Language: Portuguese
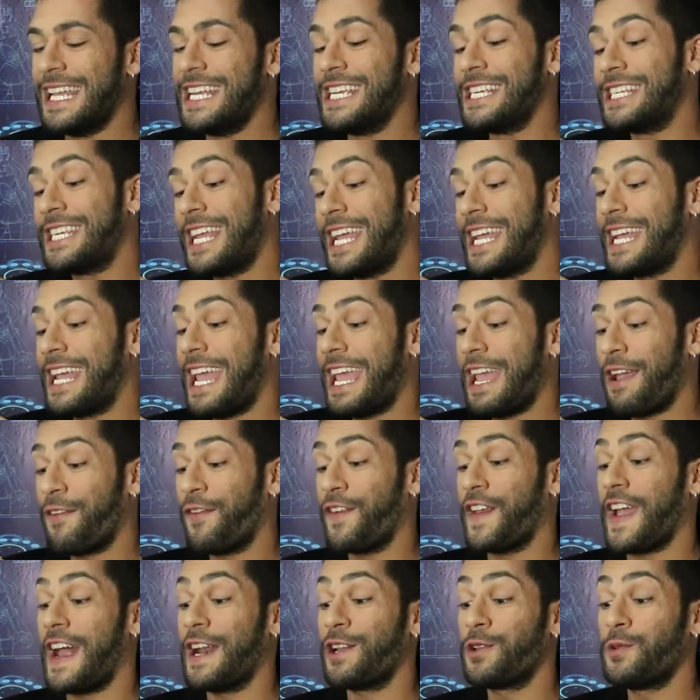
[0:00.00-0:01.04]
Cheguei a
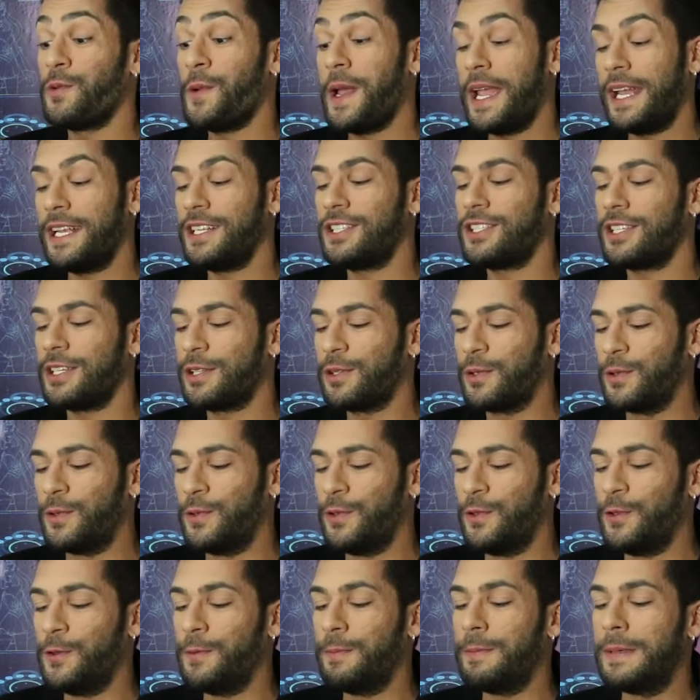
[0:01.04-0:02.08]
ficar doente e
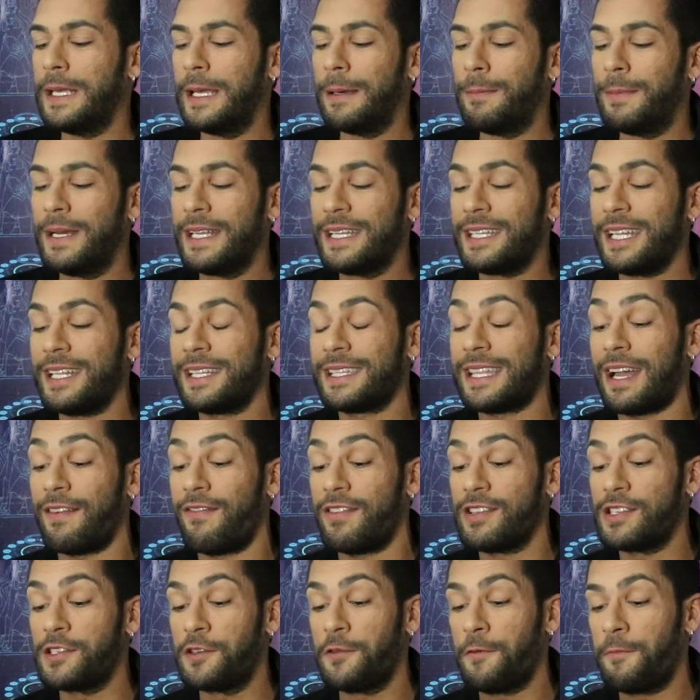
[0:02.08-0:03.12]
tudo, minha mãe
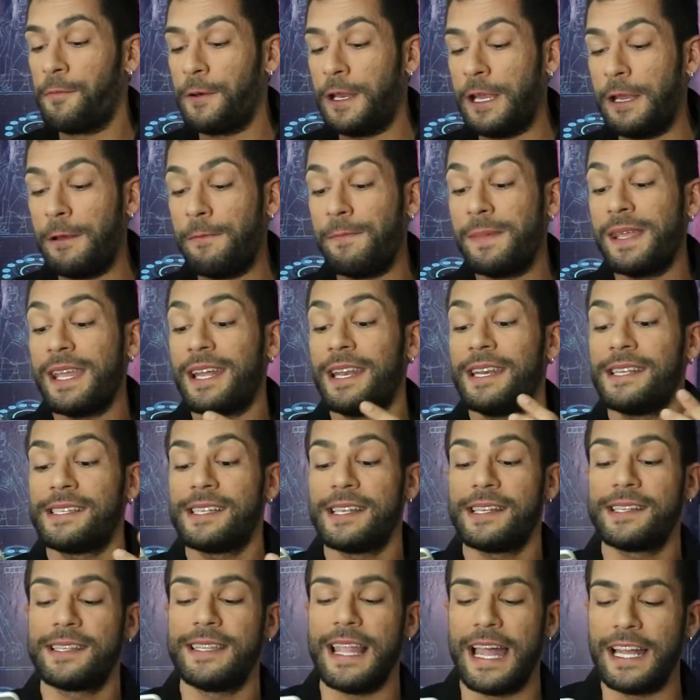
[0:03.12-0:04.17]
tentava suprir minha
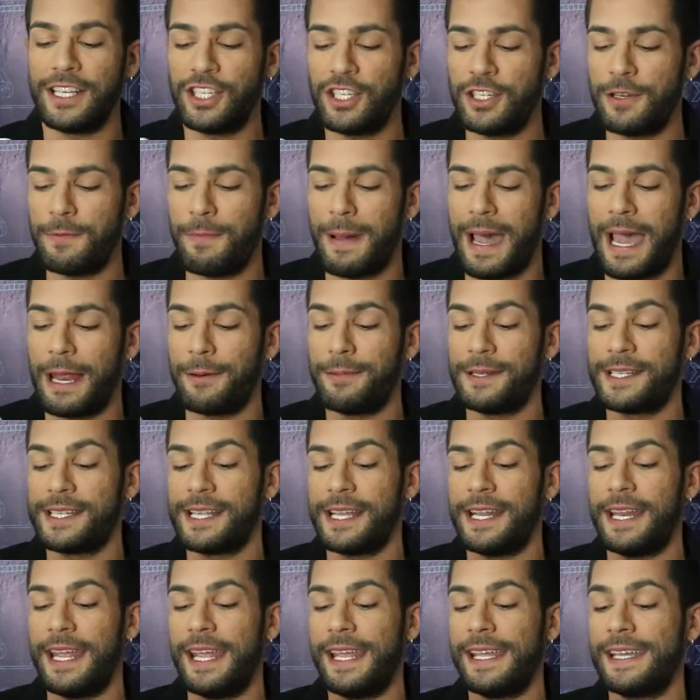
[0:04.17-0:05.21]
necessidade de Barbie
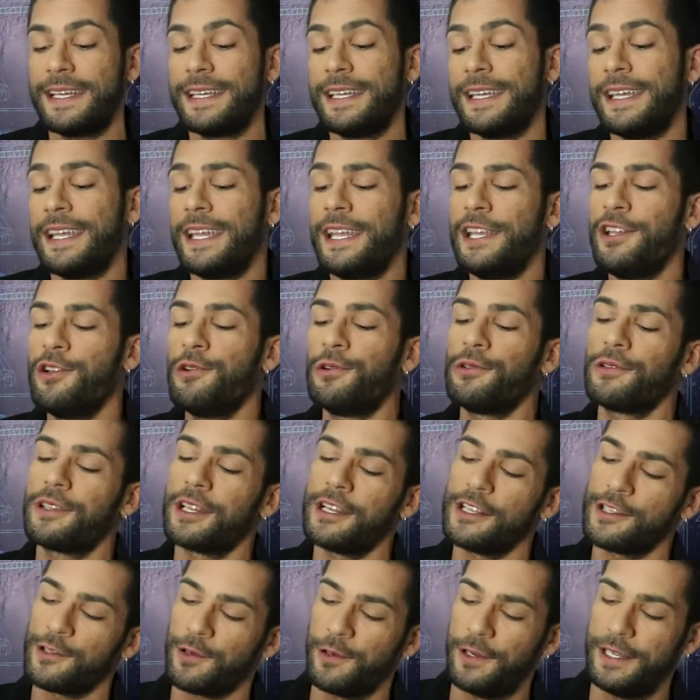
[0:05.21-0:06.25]
sereia em
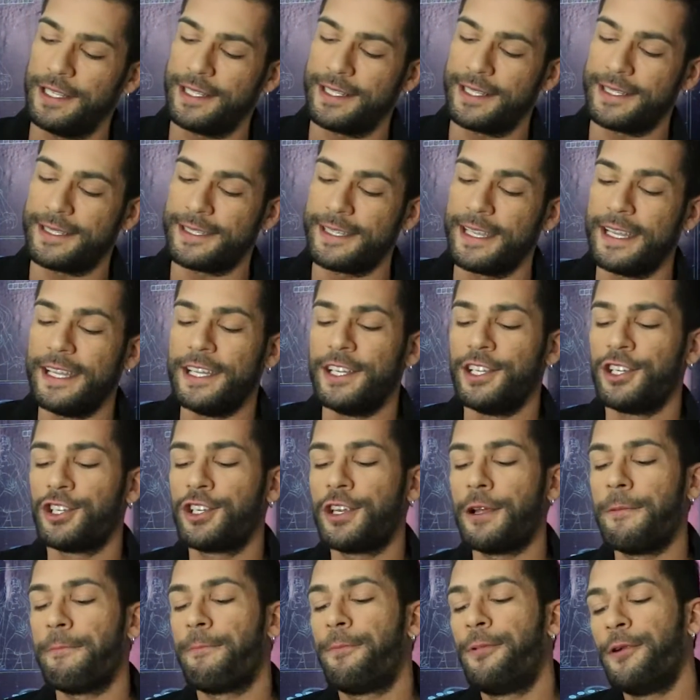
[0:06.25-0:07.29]
outras coisas,
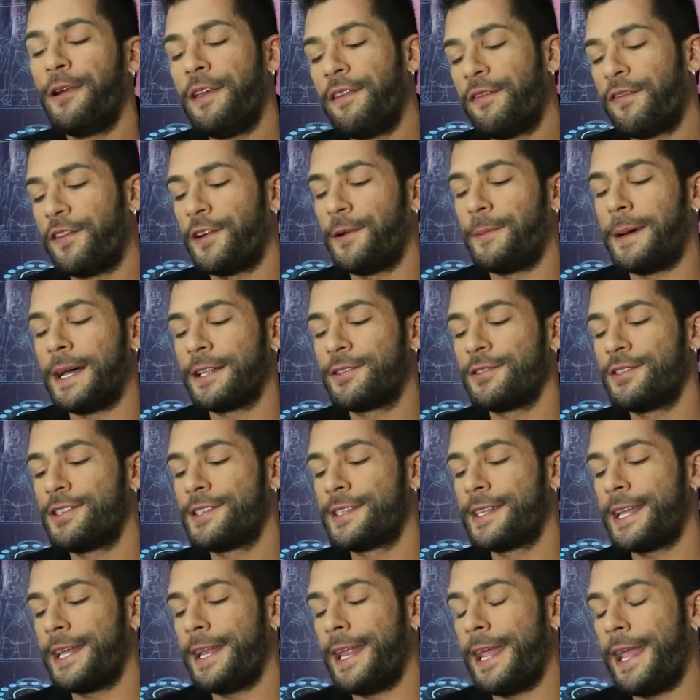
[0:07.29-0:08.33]
shampoo em formato de
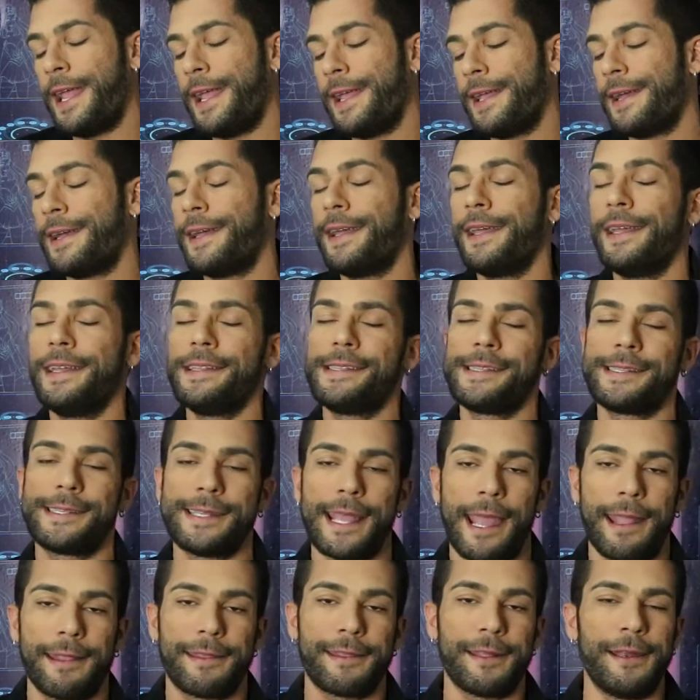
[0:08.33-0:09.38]
sereia,
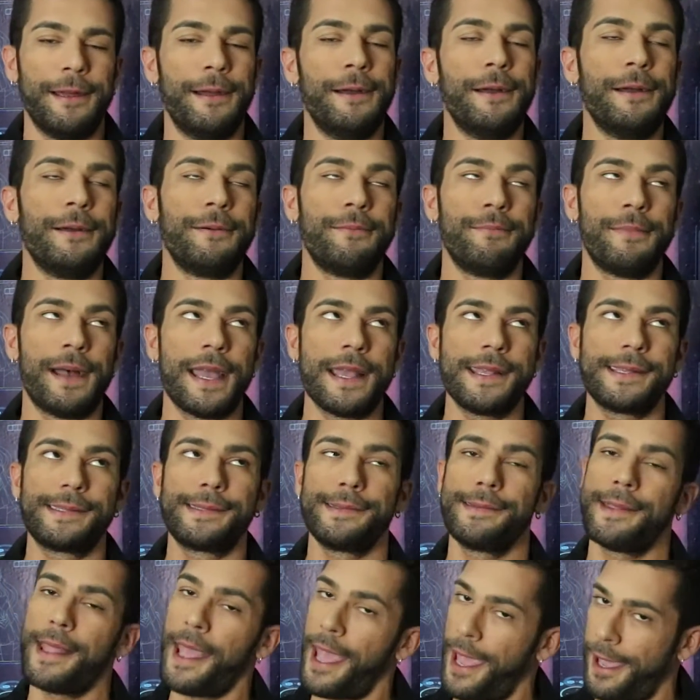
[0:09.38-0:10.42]
etc. Mas
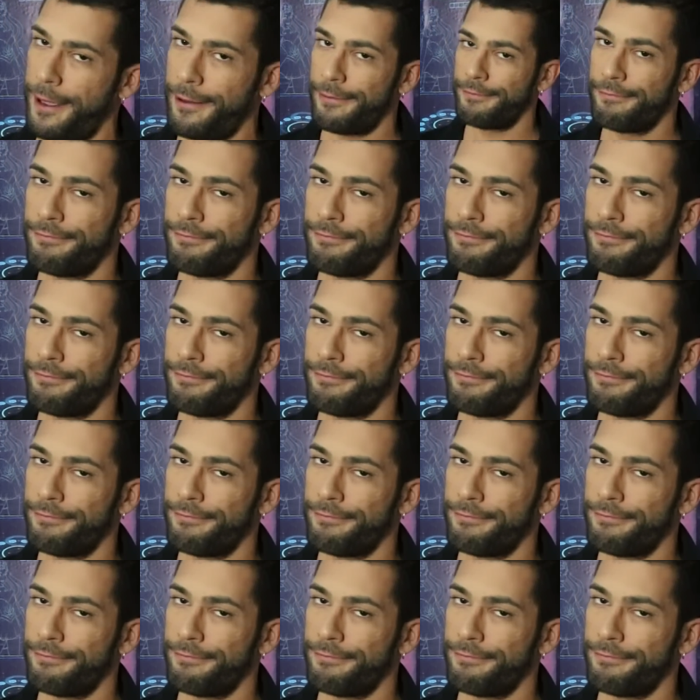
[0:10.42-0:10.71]
né?